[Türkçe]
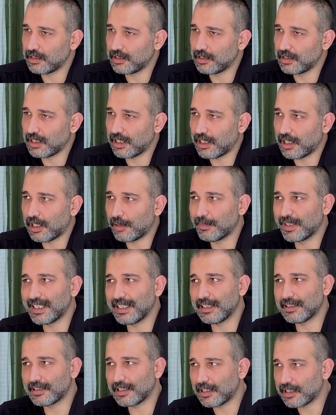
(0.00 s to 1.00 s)
ya ama
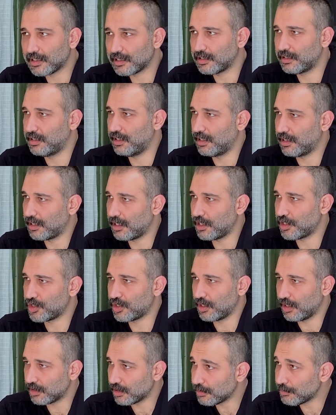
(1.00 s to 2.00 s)
yeter diye
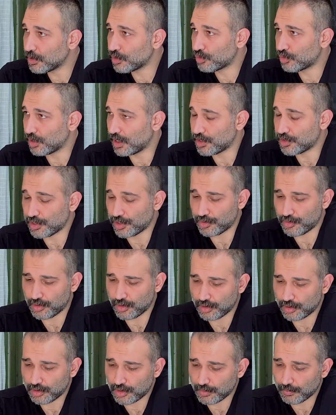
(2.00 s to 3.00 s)
karşılandığı bir süreç
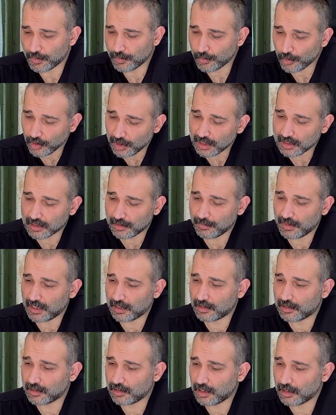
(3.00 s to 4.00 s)
yaşıyoruz. Şimdi böylesi bir
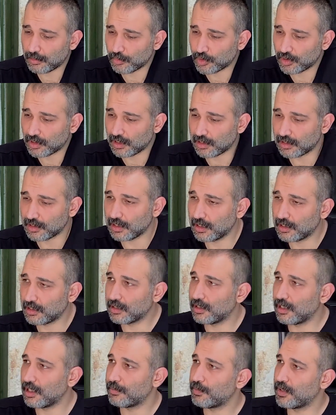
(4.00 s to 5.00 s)
iktidar modelinde
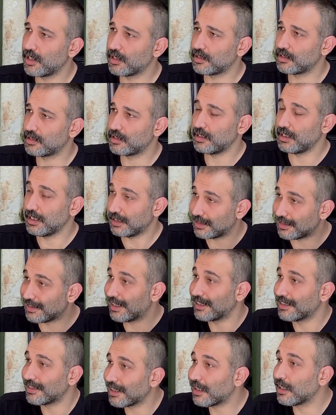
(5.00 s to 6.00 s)
iktidar partisi
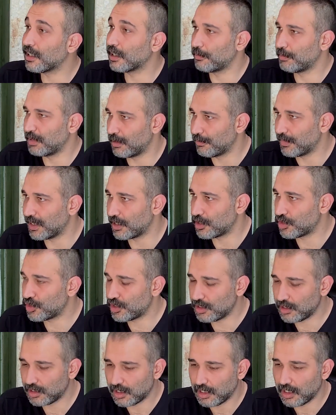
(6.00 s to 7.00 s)
iktidarda kalabilmek
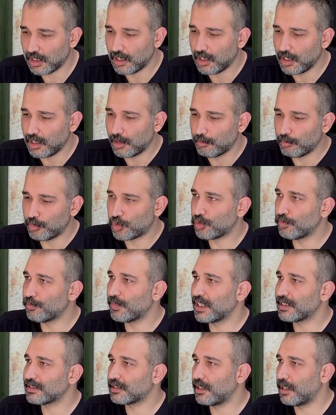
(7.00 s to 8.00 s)
için
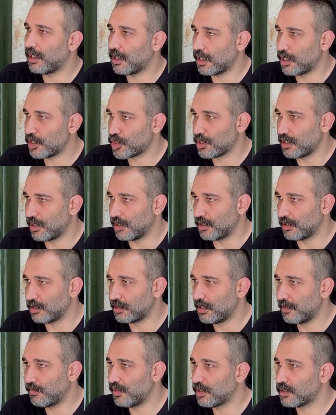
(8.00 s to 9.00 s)
bütün baskı
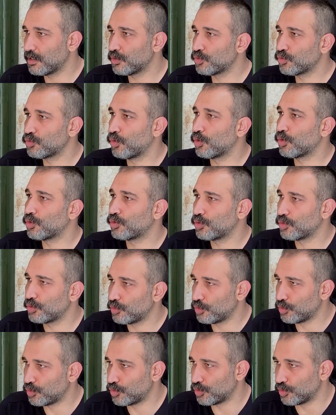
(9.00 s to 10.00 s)
araçlarını, devletin zor
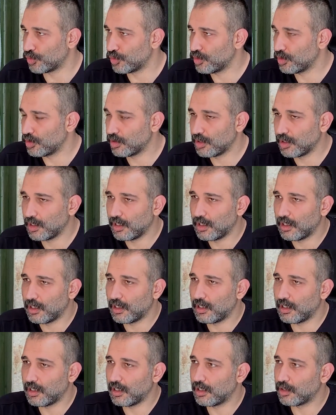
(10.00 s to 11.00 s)
gücünü
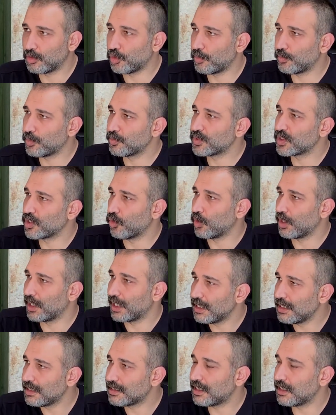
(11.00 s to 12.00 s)
e, toplumsal
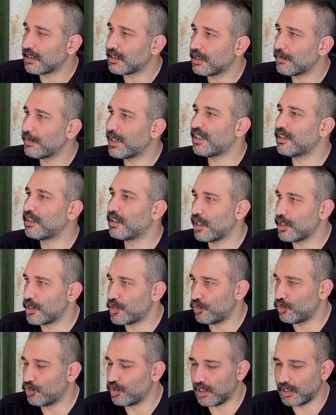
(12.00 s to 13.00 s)
olarak hissettirme
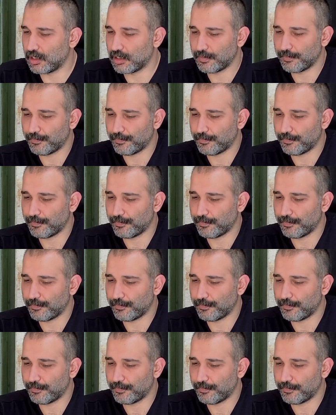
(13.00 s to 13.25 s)
ihtiyacı duyar.